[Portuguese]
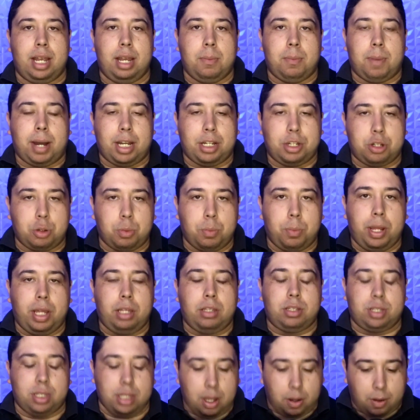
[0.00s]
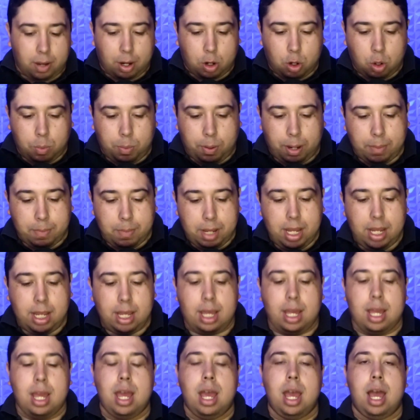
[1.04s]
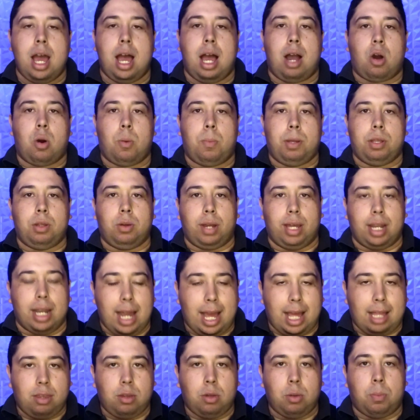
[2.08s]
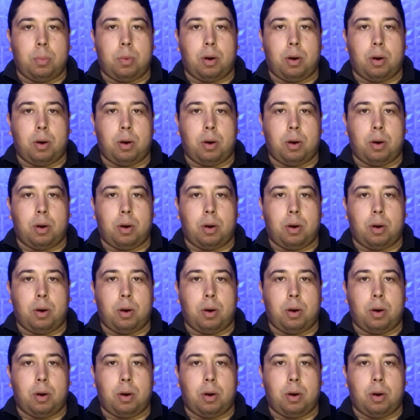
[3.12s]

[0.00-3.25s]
Aí ele bate no peito e diz: Não, a culpa é minha, a culpa é do Renato.